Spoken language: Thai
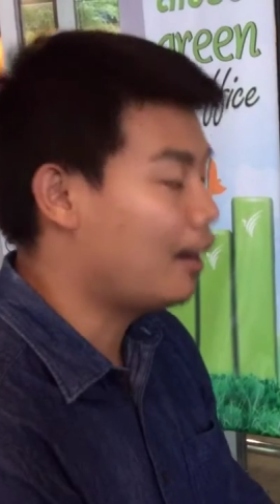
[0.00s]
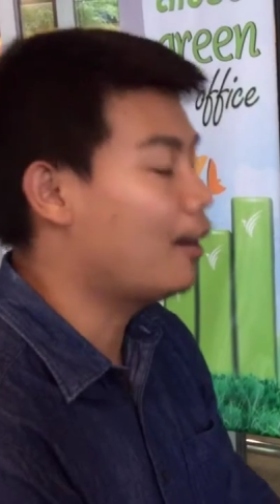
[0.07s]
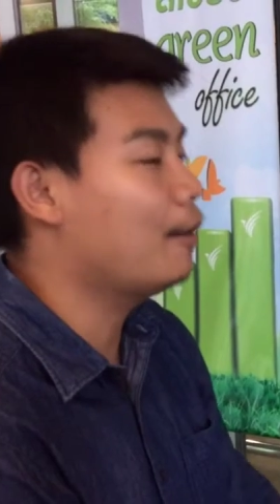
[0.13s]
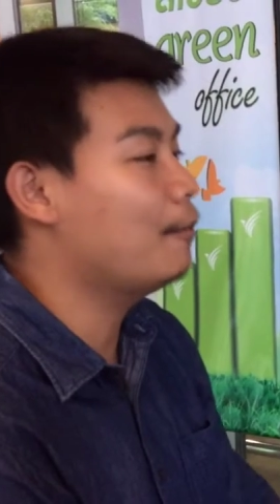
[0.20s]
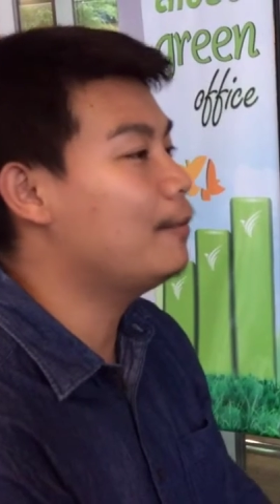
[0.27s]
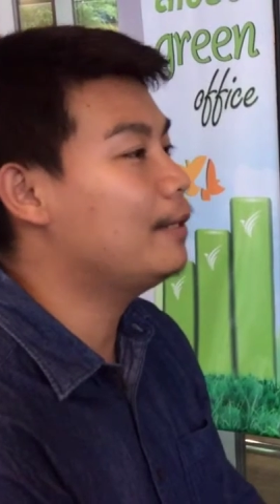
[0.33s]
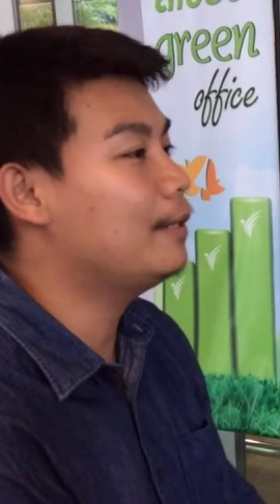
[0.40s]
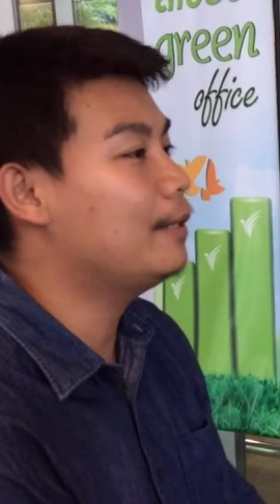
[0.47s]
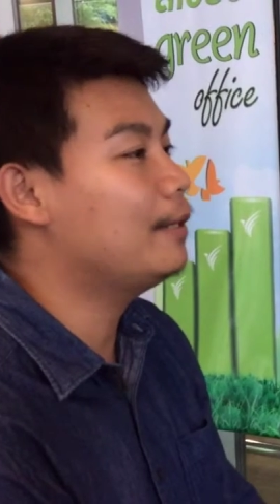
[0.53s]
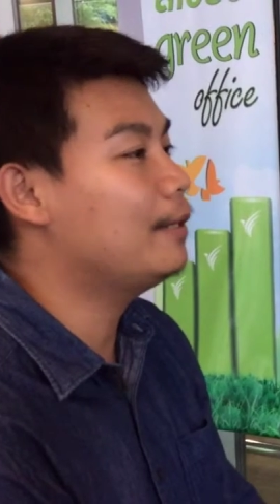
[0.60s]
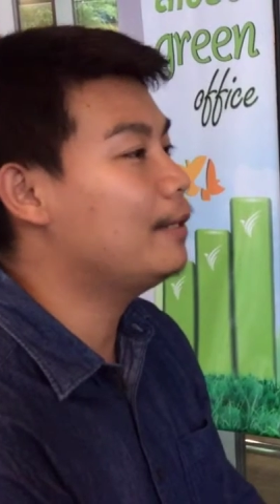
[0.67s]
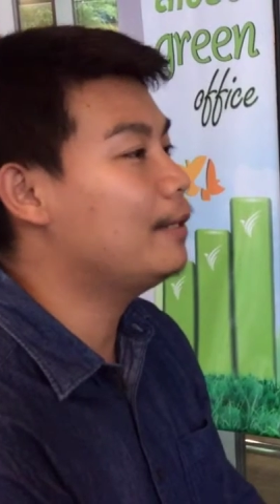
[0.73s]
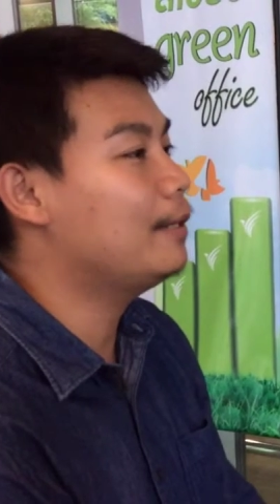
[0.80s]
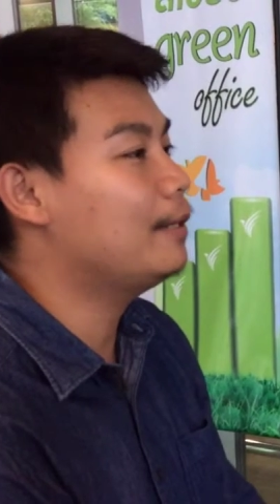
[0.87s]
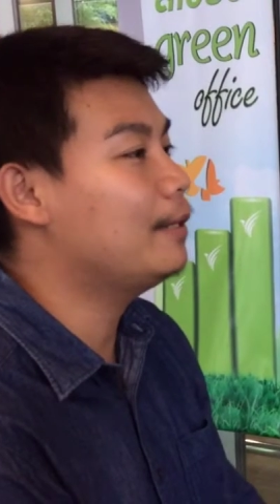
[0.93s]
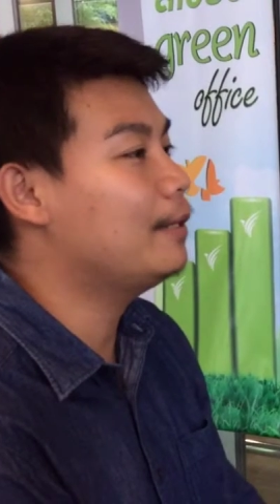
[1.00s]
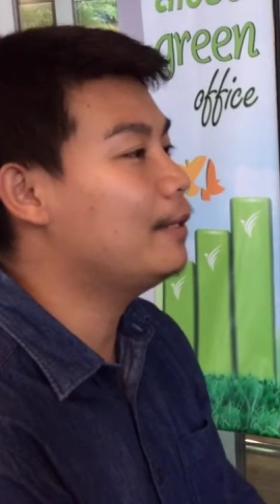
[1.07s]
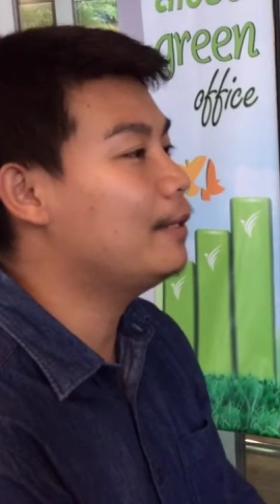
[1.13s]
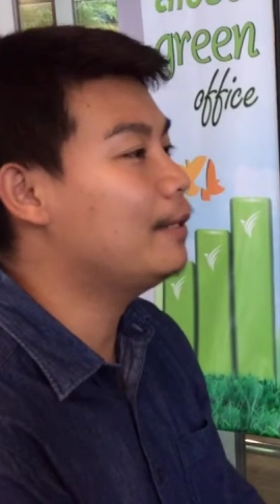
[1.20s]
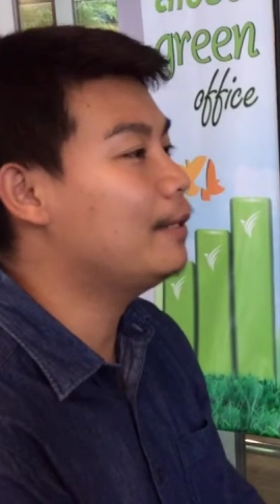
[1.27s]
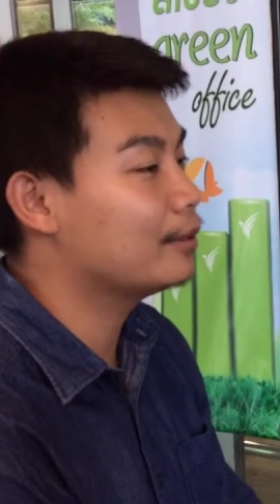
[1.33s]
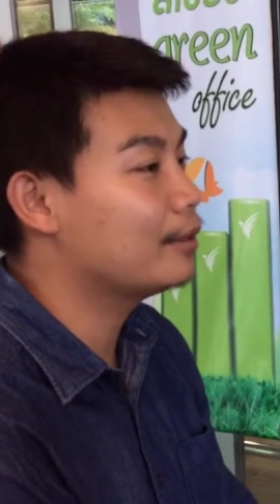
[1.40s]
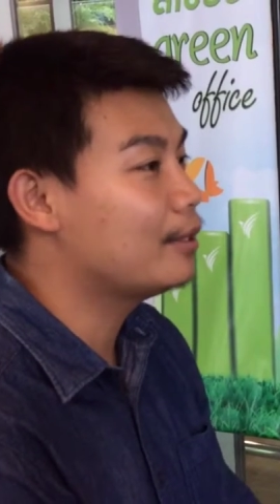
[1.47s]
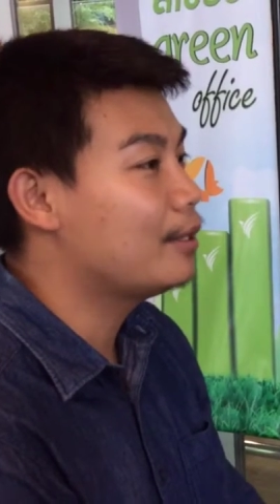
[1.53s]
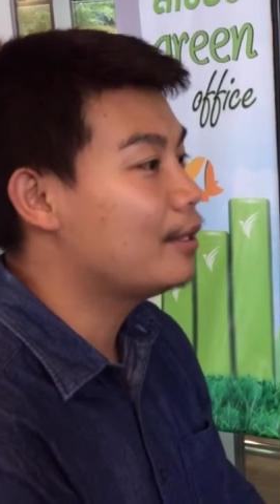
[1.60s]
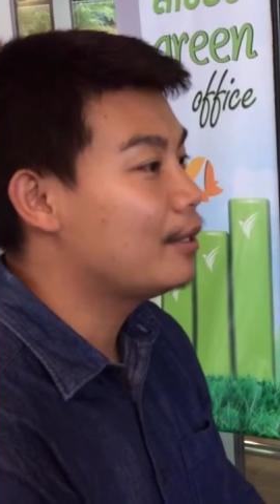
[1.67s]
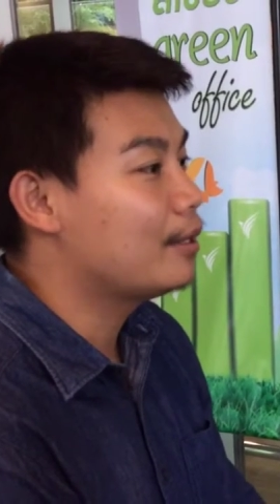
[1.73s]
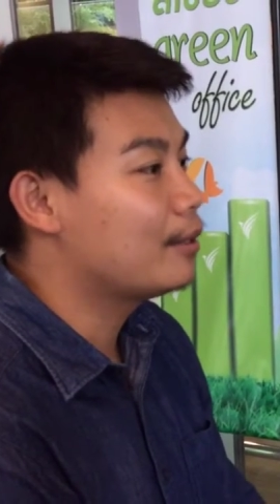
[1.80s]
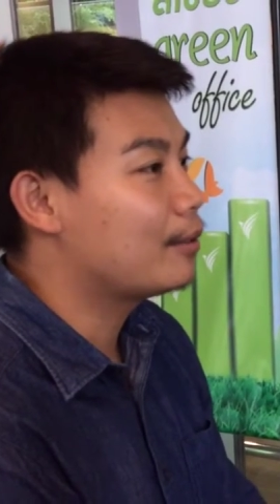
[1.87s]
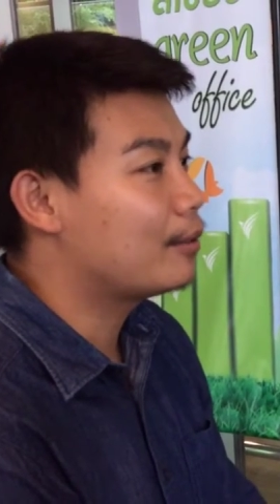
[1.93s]
อ๋อวิทยากรนี่เป็น
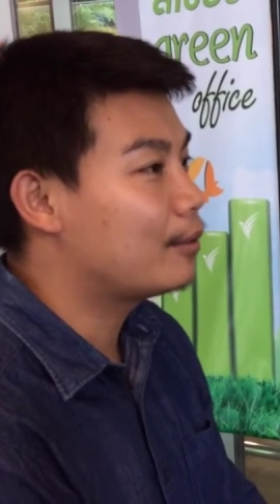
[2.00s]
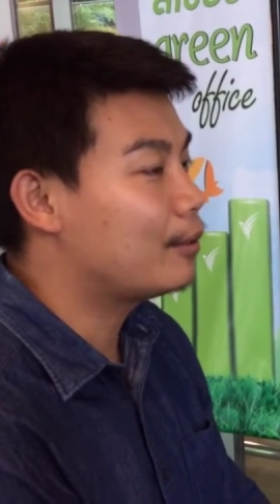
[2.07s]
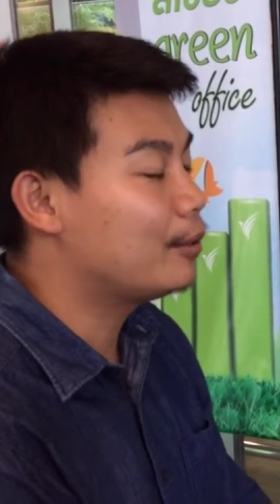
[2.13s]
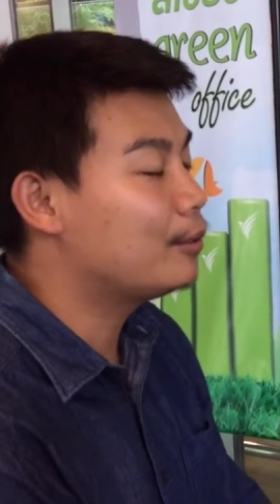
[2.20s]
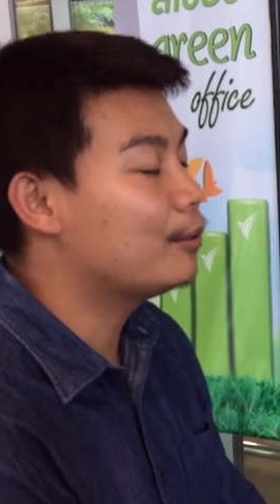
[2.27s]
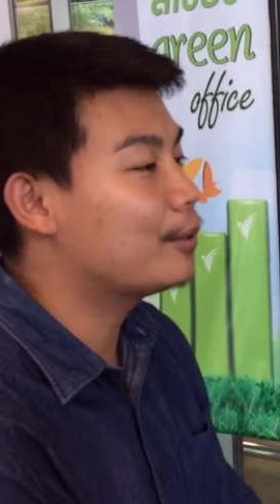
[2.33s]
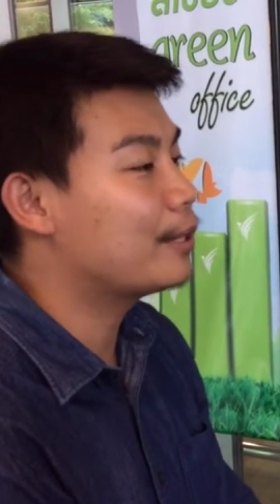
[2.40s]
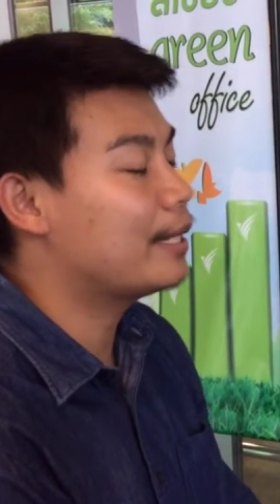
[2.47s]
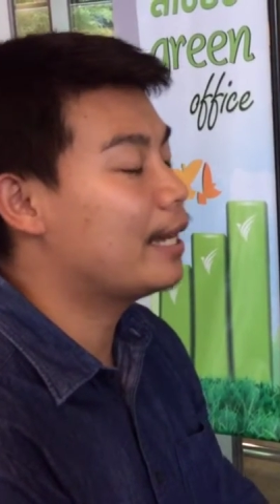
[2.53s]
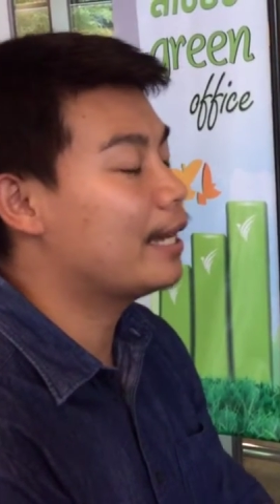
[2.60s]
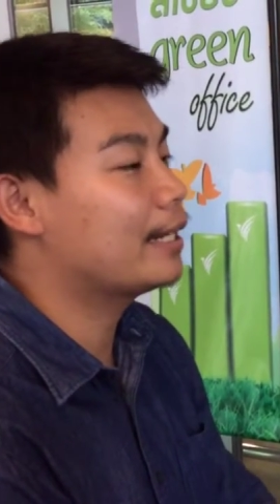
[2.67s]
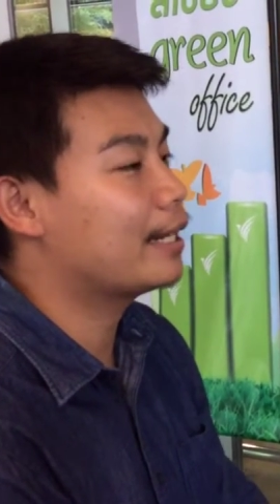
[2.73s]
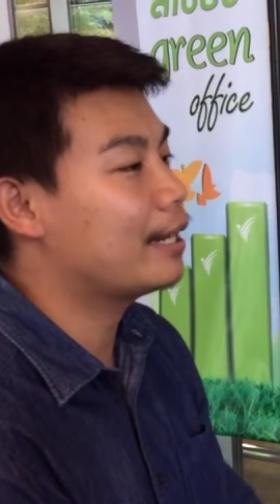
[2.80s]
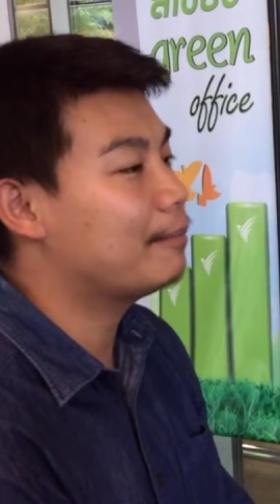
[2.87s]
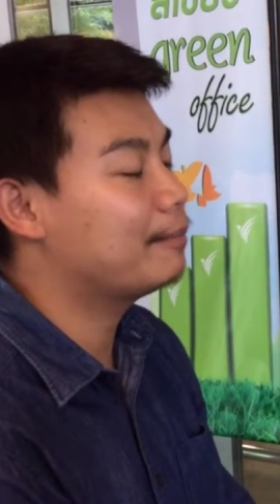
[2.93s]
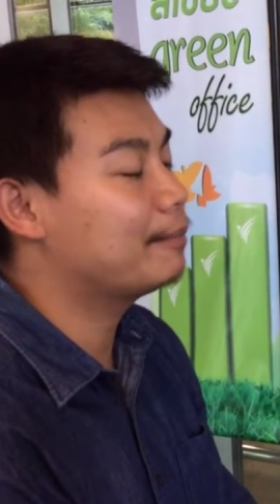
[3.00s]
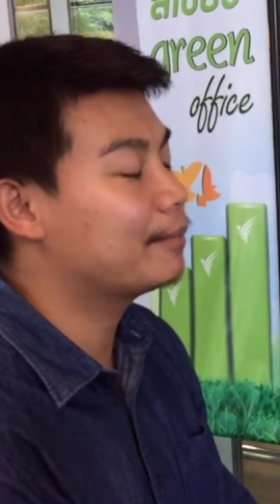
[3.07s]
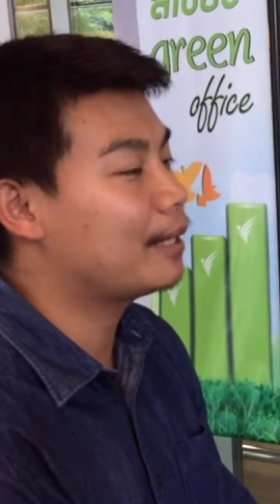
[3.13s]
คุณโฮเรียนะครับ